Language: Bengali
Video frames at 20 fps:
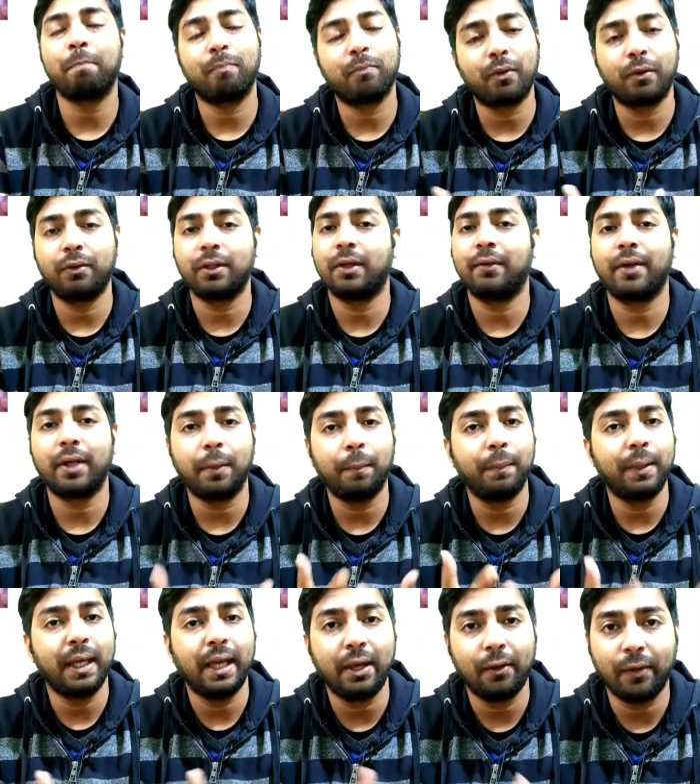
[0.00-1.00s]
গরম ধাবানের
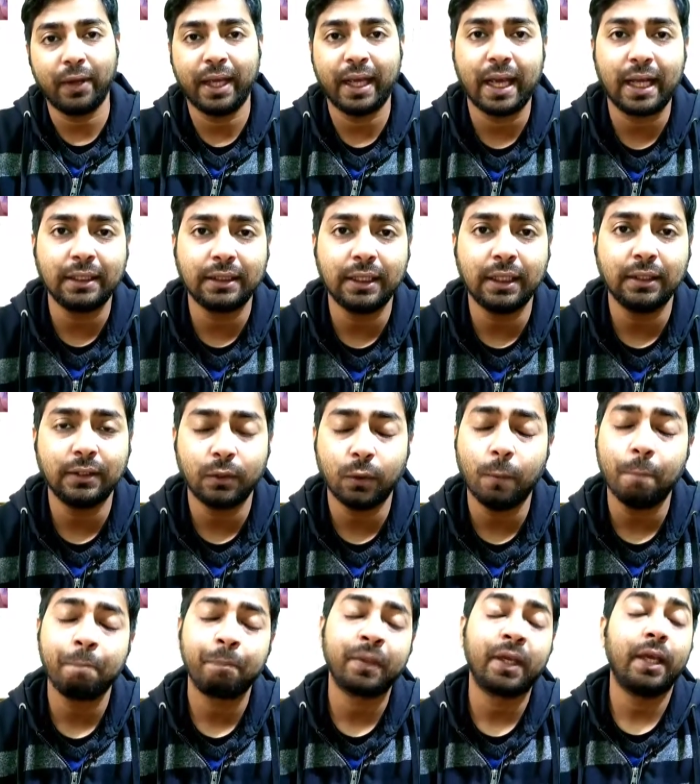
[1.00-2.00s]
বিয়ে হয়ে গেছে সো
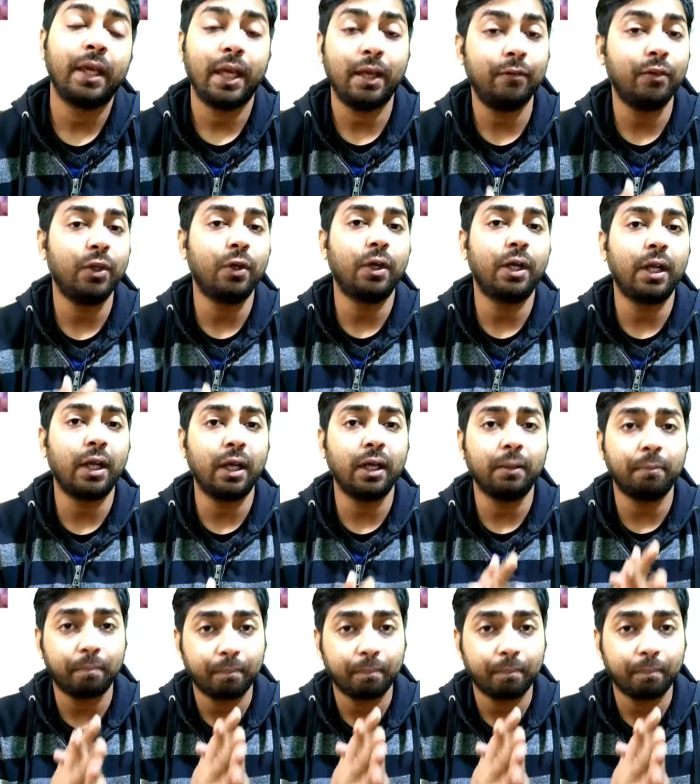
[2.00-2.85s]
এই ভিডিওটায়